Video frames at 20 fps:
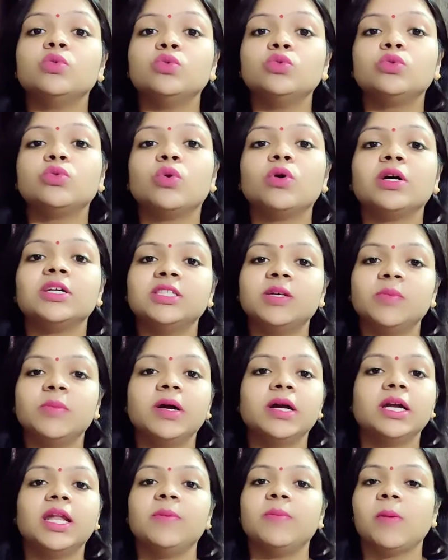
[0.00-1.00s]
दूध को हजम
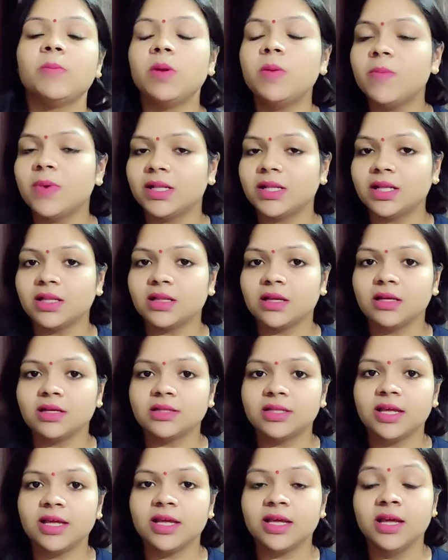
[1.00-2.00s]
करने में भी मदद
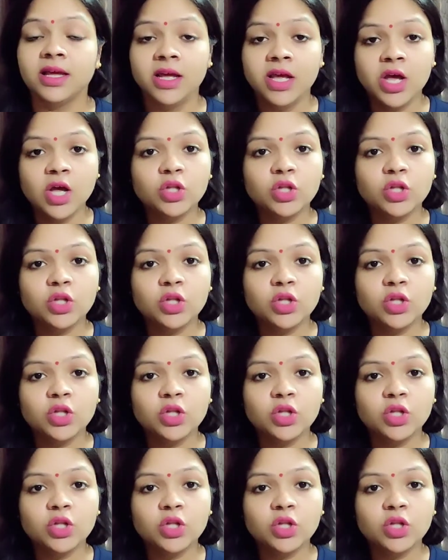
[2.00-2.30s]
करते हैं